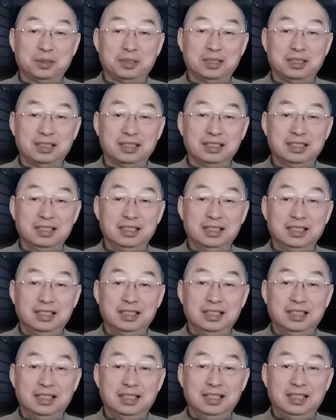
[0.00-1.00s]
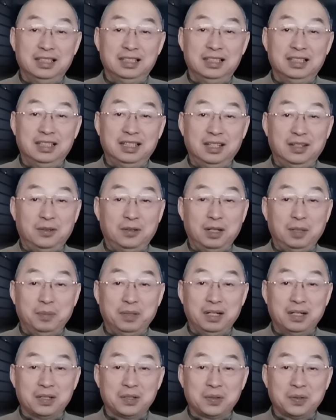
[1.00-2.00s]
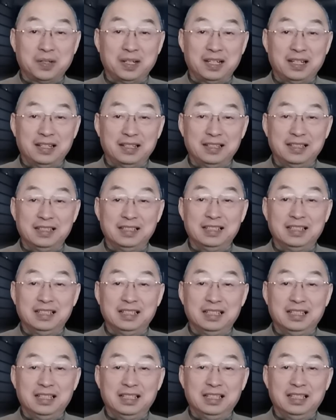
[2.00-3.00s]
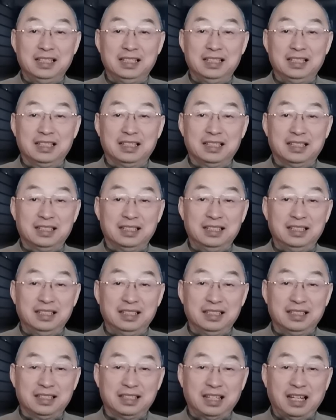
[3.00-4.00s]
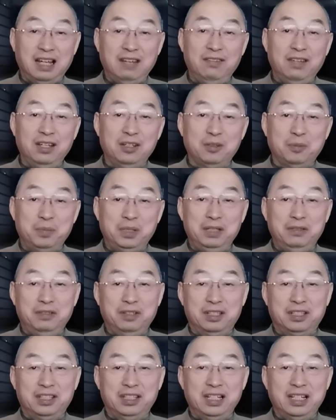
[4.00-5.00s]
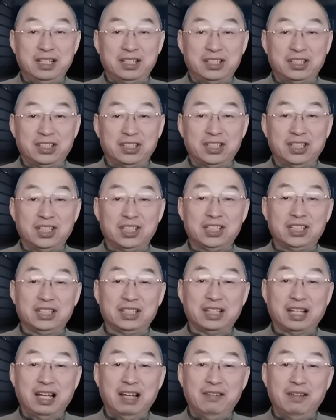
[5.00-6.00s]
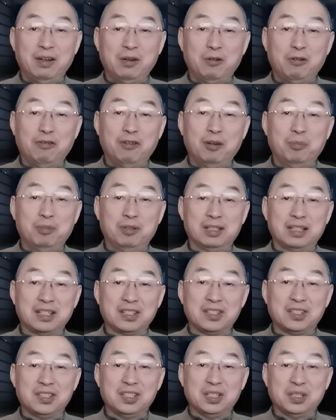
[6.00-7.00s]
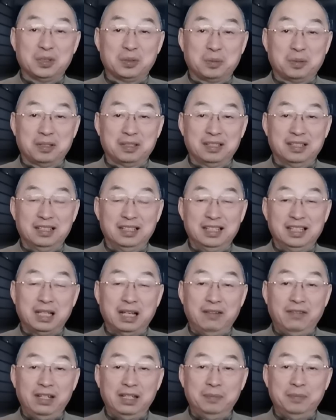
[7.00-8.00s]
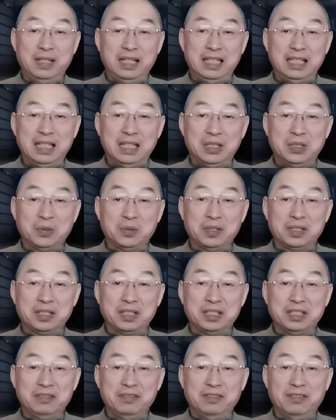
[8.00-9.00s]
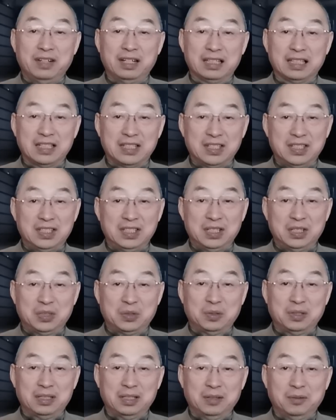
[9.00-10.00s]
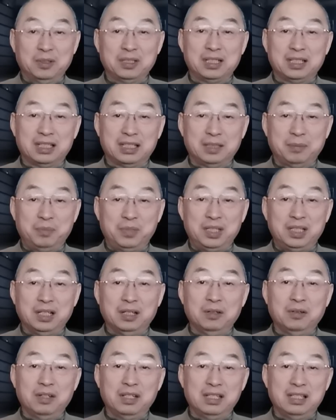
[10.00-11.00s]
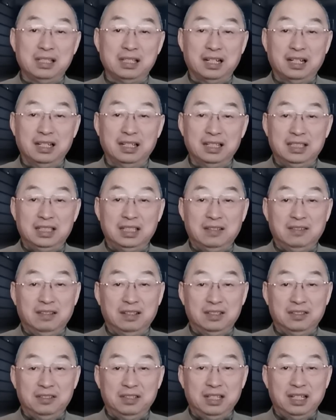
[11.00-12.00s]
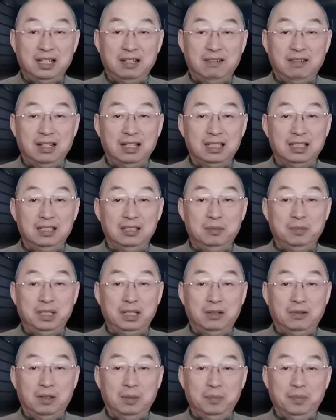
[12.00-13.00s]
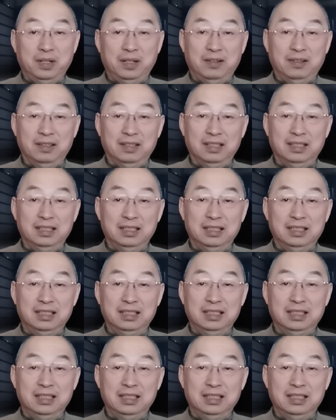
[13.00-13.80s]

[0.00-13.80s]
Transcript: 说，这个话不让说了。可是台湾有 P4 实验室是台湾国防部他自己说的，台湾的媒体中时新闻网他自己说的，我只是评论一下，结果就这样的话题就被黄标了。